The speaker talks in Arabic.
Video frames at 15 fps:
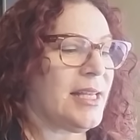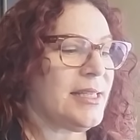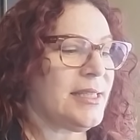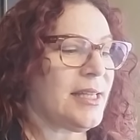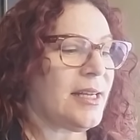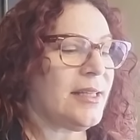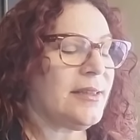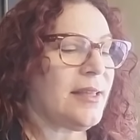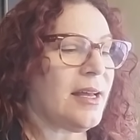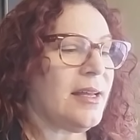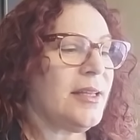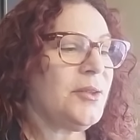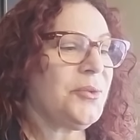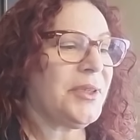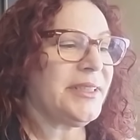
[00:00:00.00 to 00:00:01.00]

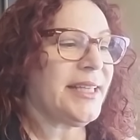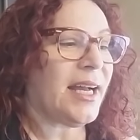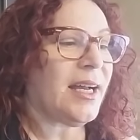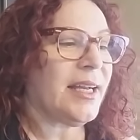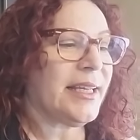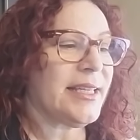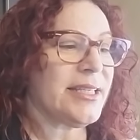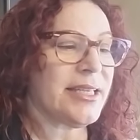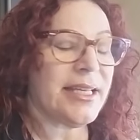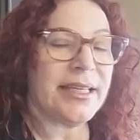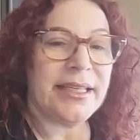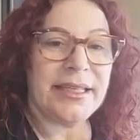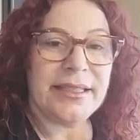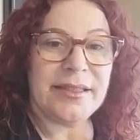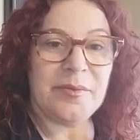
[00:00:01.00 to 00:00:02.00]
السرطان وضعك
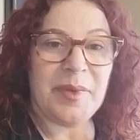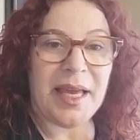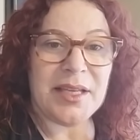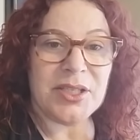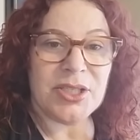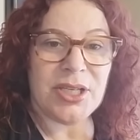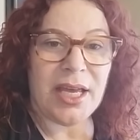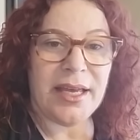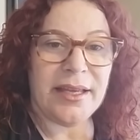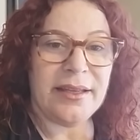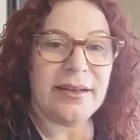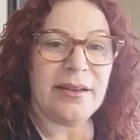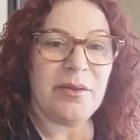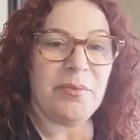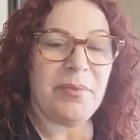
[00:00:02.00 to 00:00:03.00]
جيد
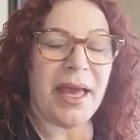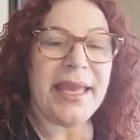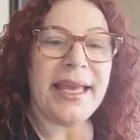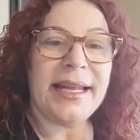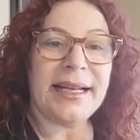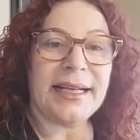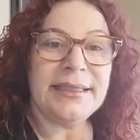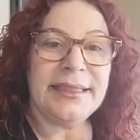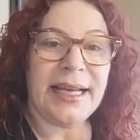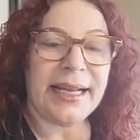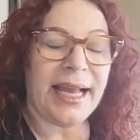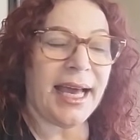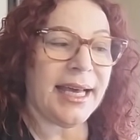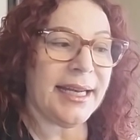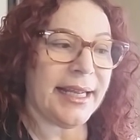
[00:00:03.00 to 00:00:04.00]
بهالشهر مبين
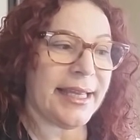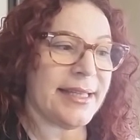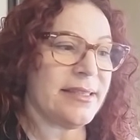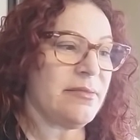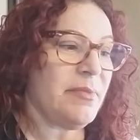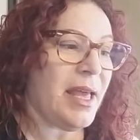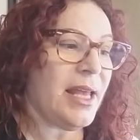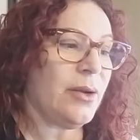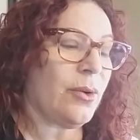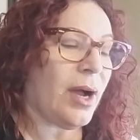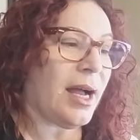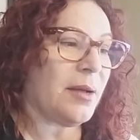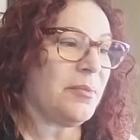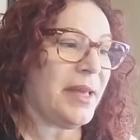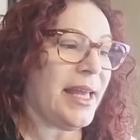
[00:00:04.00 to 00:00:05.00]
عندك حركة مال
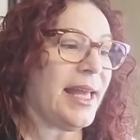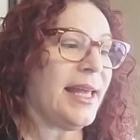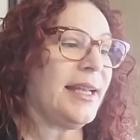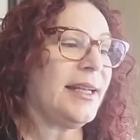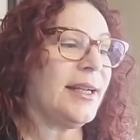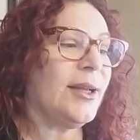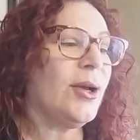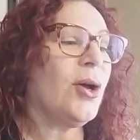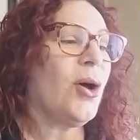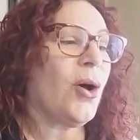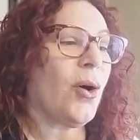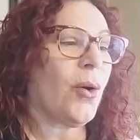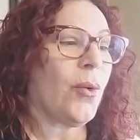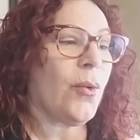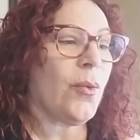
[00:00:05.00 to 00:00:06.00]
وأعمال
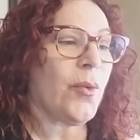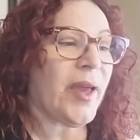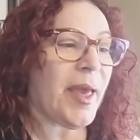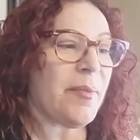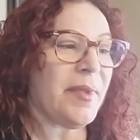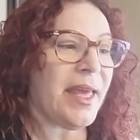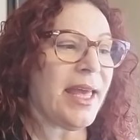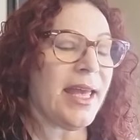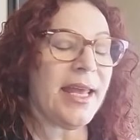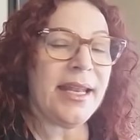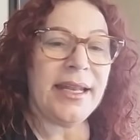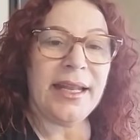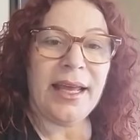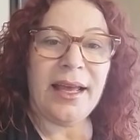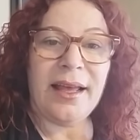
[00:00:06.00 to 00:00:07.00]

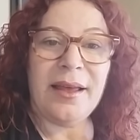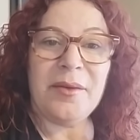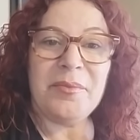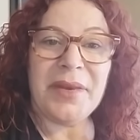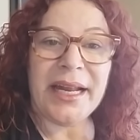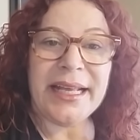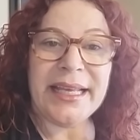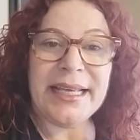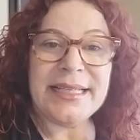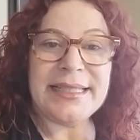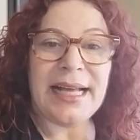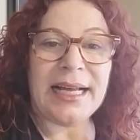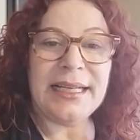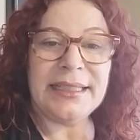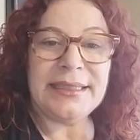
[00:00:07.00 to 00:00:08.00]
وكمان آه،
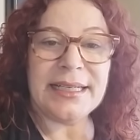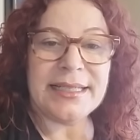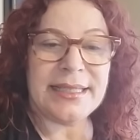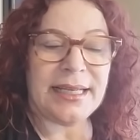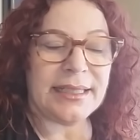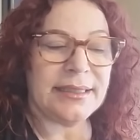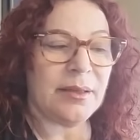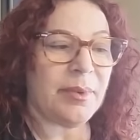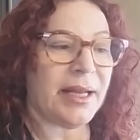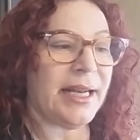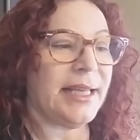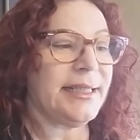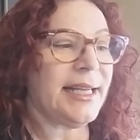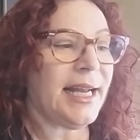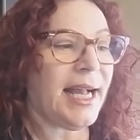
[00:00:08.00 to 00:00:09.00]
مركز على درسك
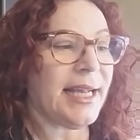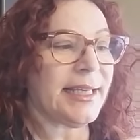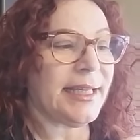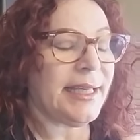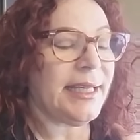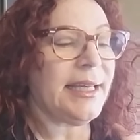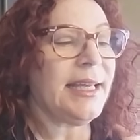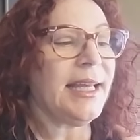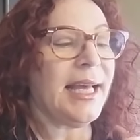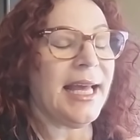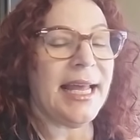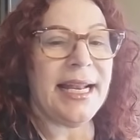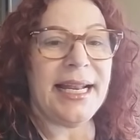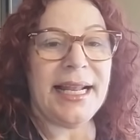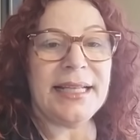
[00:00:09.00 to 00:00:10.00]
طبعا هذا الحكي
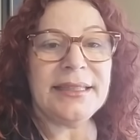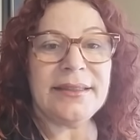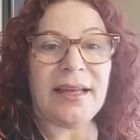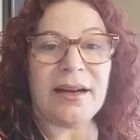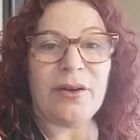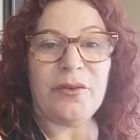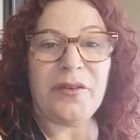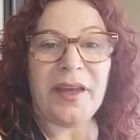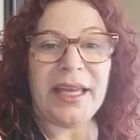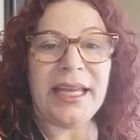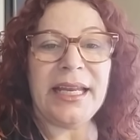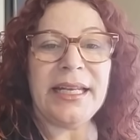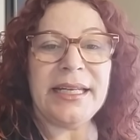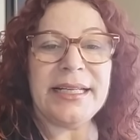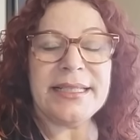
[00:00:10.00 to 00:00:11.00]

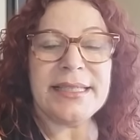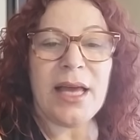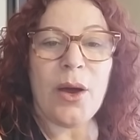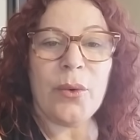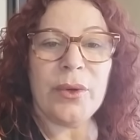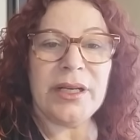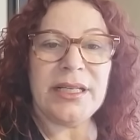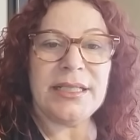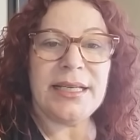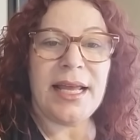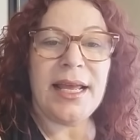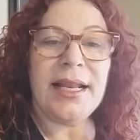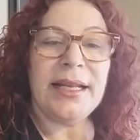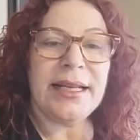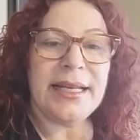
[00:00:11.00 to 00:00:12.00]
للطرفين نساء
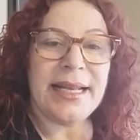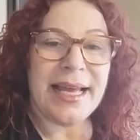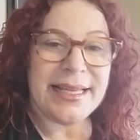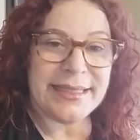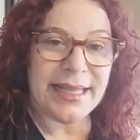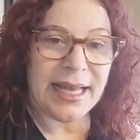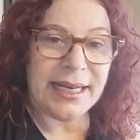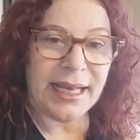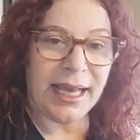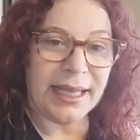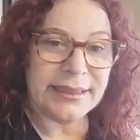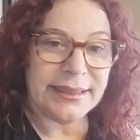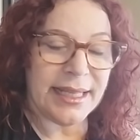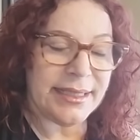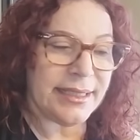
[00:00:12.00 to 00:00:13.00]
ورجال إلا إذا أنا
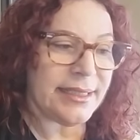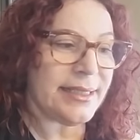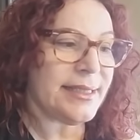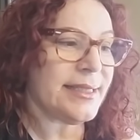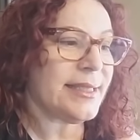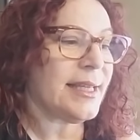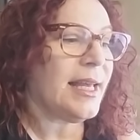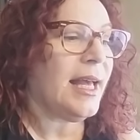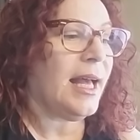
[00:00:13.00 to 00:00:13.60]
حددت